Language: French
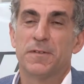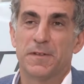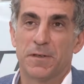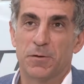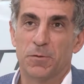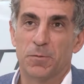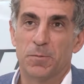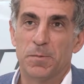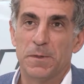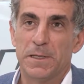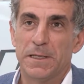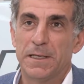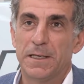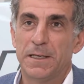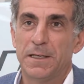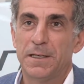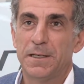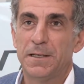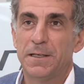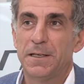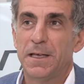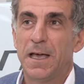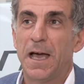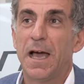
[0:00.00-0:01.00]
c'est
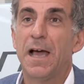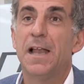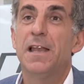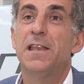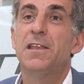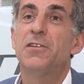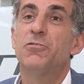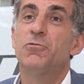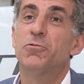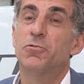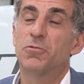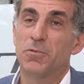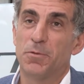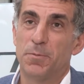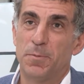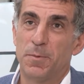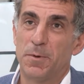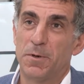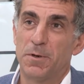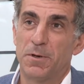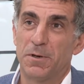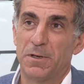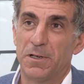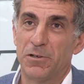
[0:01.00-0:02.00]
compliqué. Aller jusqu'au
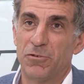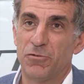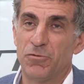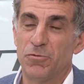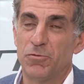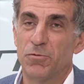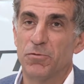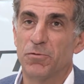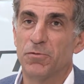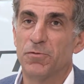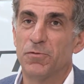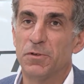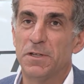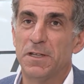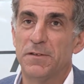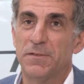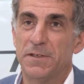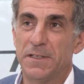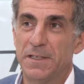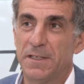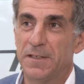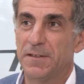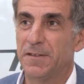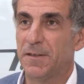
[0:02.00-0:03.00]
port les jours où on veut
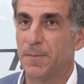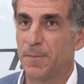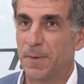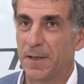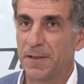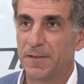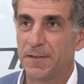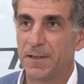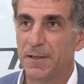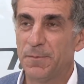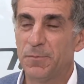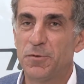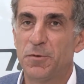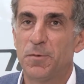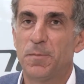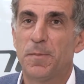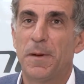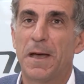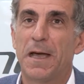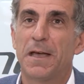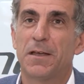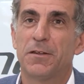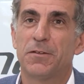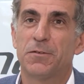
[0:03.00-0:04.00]
naviguer, c'est pas simple. Se,
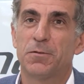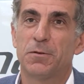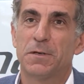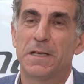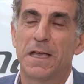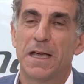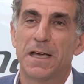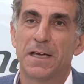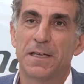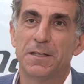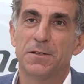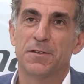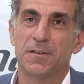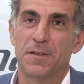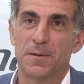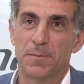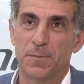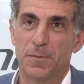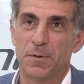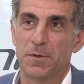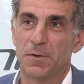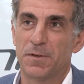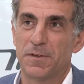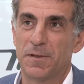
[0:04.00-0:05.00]
se, garer dans un
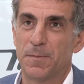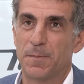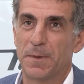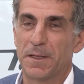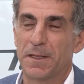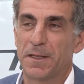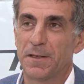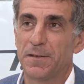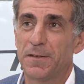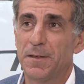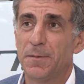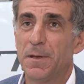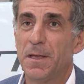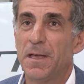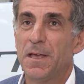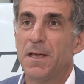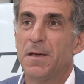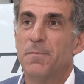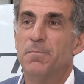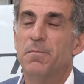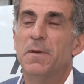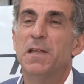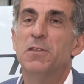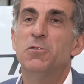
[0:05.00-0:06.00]
port, c'est pas très simple.
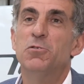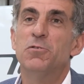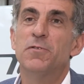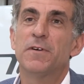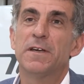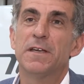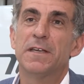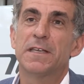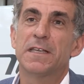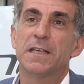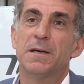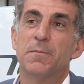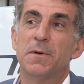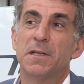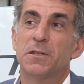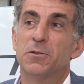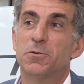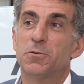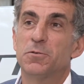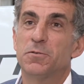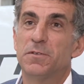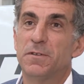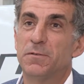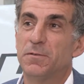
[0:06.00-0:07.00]
Manœuvrer avec un
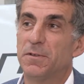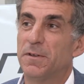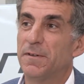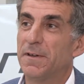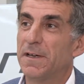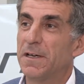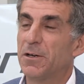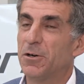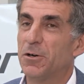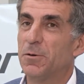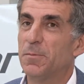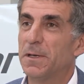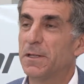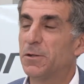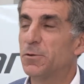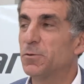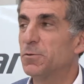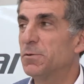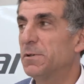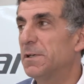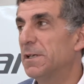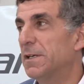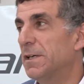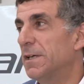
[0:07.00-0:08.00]
bateau, si vous avez un grand
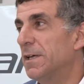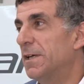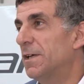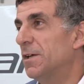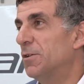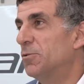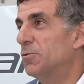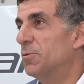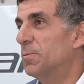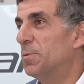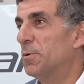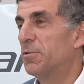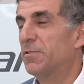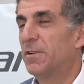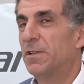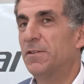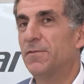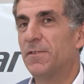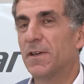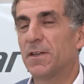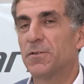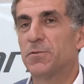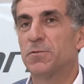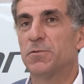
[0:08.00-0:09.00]
bateau et nos
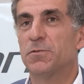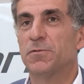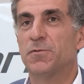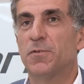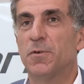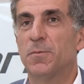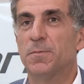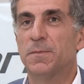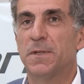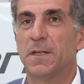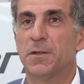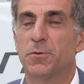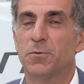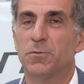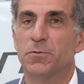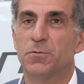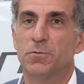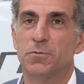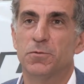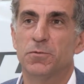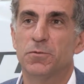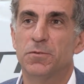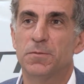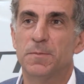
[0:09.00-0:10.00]
prochaines versions feront peut-être
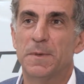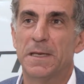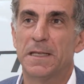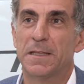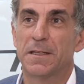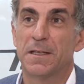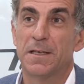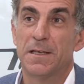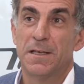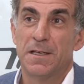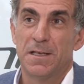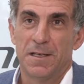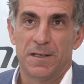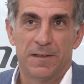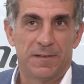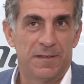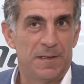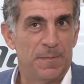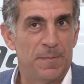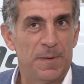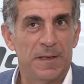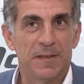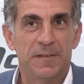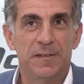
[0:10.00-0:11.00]
11 ou 12 mètres,
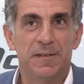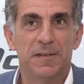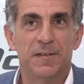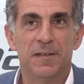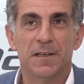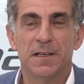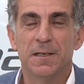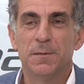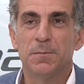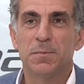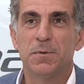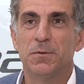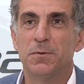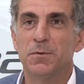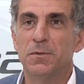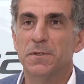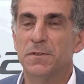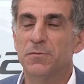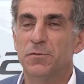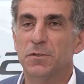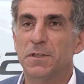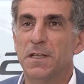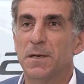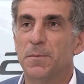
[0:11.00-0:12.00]
c'est pas si simple au
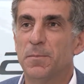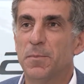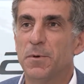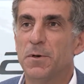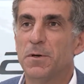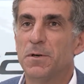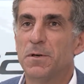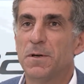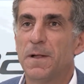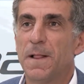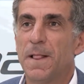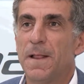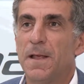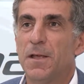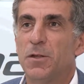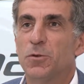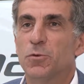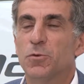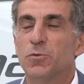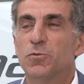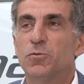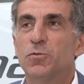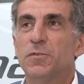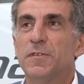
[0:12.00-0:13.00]
niveau d'un port.
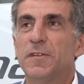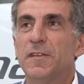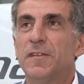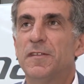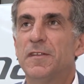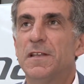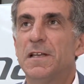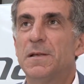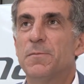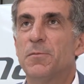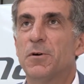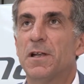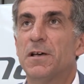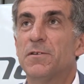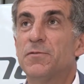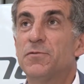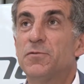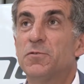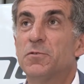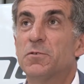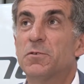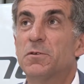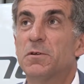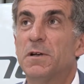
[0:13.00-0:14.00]
Donc tous ces éléments-là
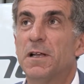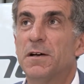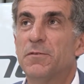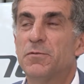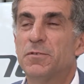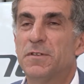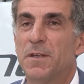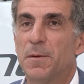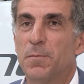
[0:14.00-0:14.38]
font que là, vous